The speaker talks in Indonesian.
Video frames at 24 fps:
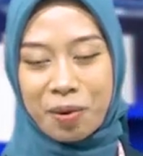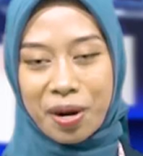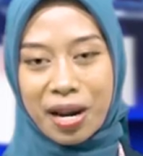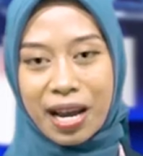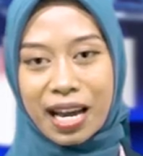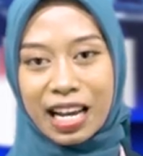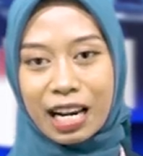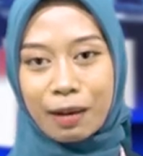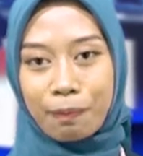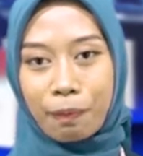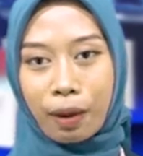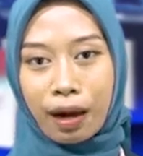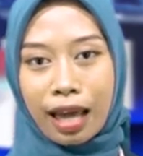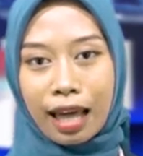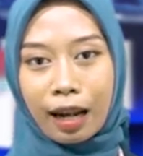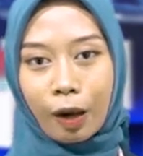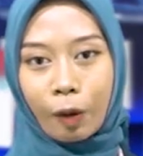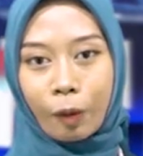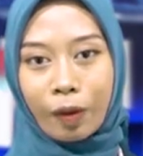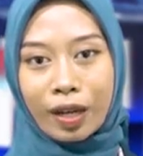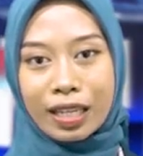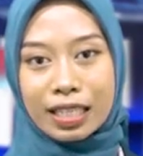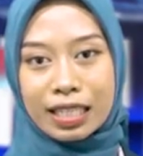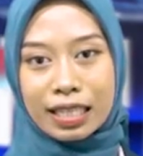Berharap
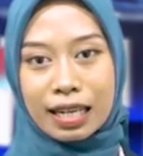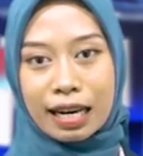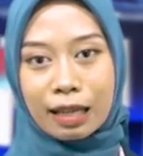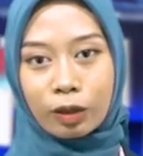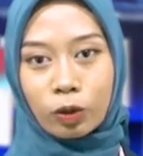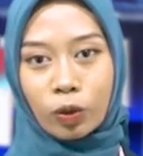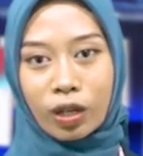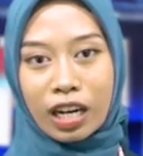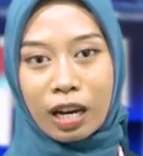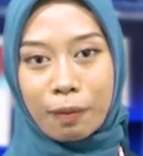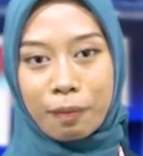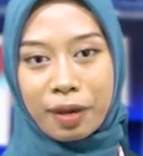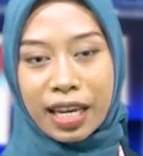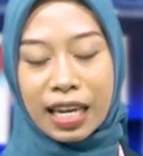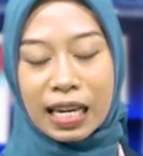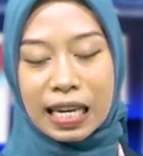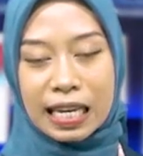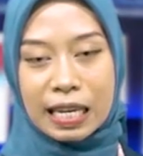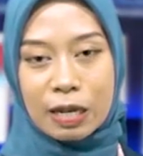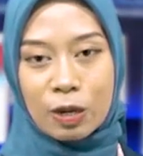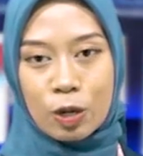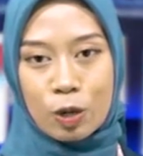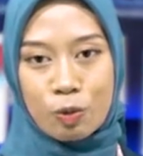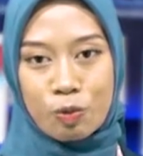melalui
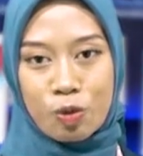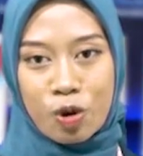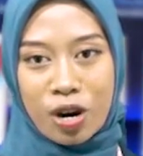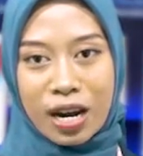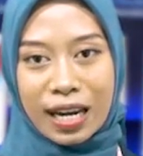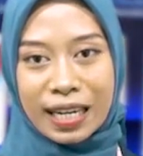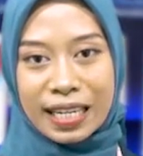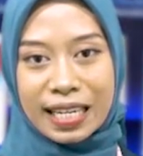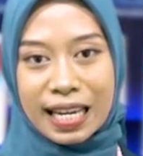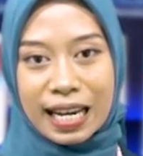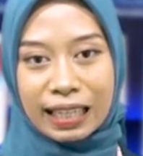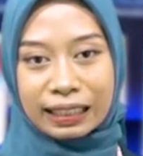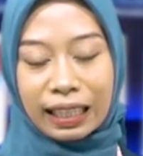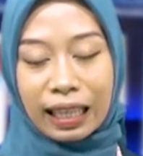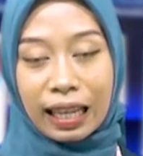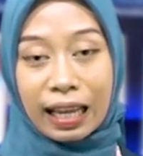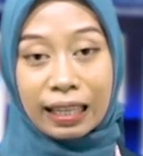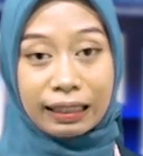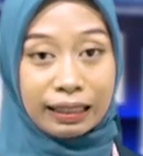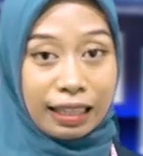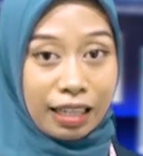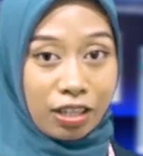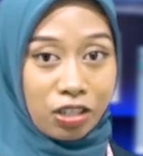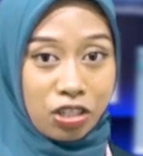silaturahmi ini hubungan yang
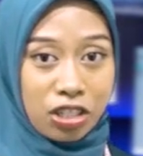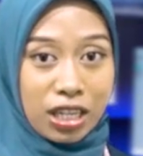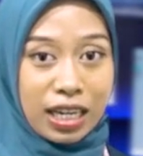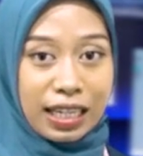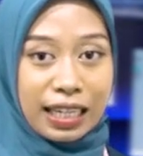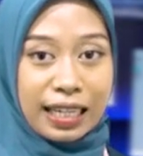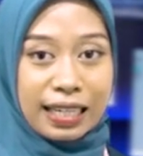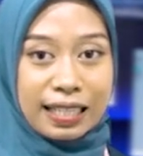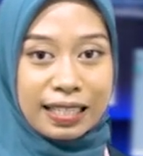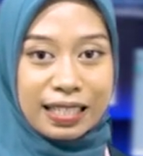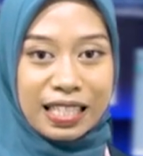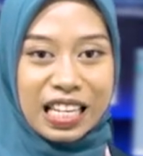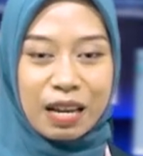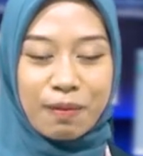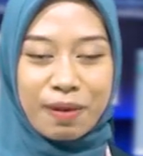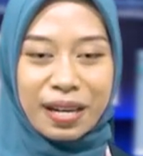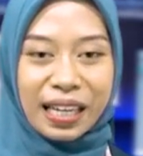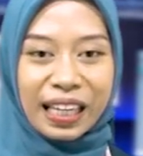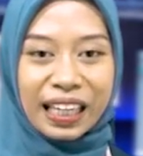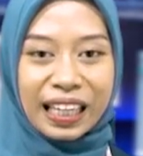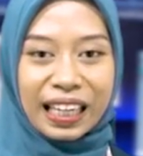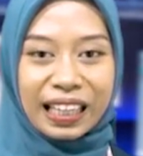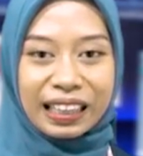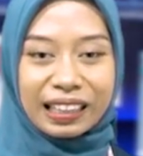telah terjalin
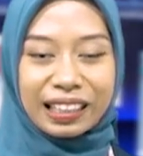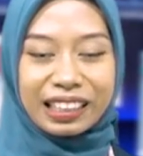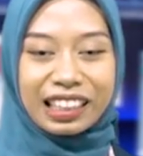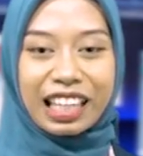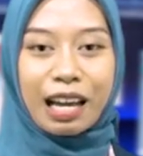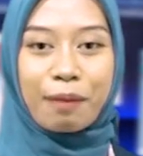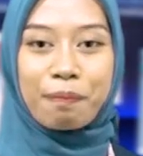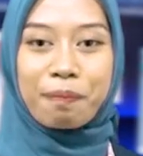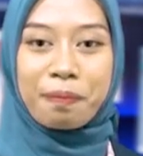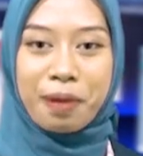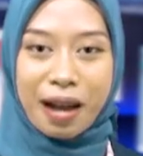selama ini tetap